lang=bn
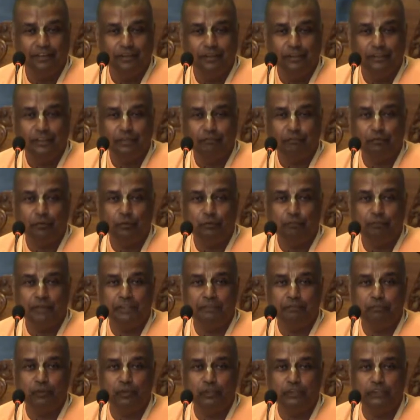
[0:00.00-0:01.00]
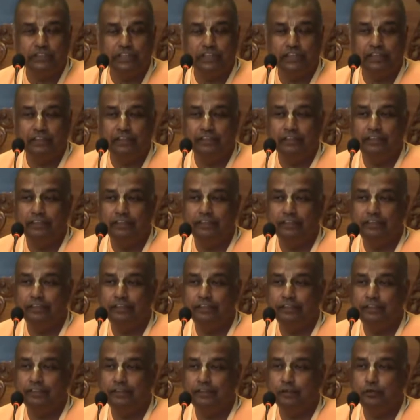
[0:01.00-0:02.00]
তাই প্রভুপাত বলছেন
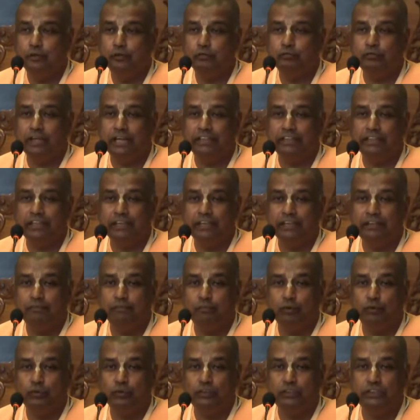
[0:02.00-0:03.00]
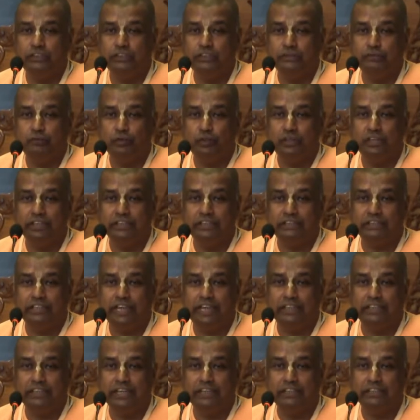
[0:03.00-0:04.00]
যে খুব তাড়াতাড়ি ভক্তি জীবনের
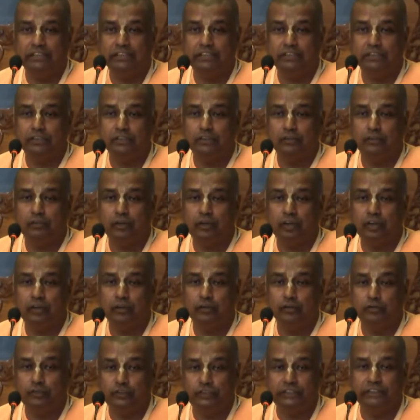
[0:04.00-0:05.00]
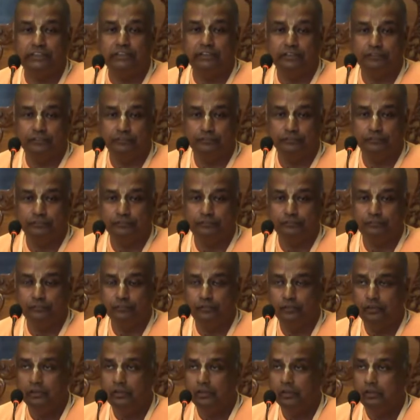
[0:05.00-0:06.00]
স্বাদ আস্বাদন করা উচিত
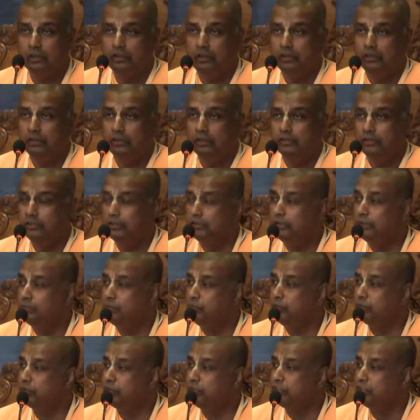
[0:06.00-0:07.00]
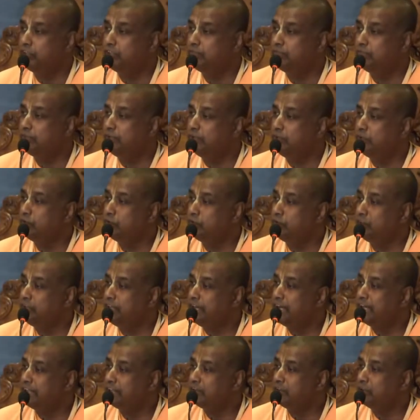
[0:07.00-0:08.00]
যদি ভক্তি জীবনে রুচি
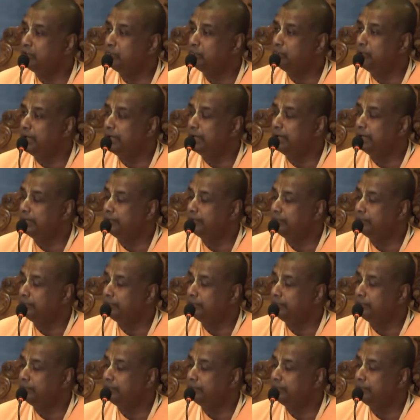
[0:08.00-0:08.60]
না জন্মায়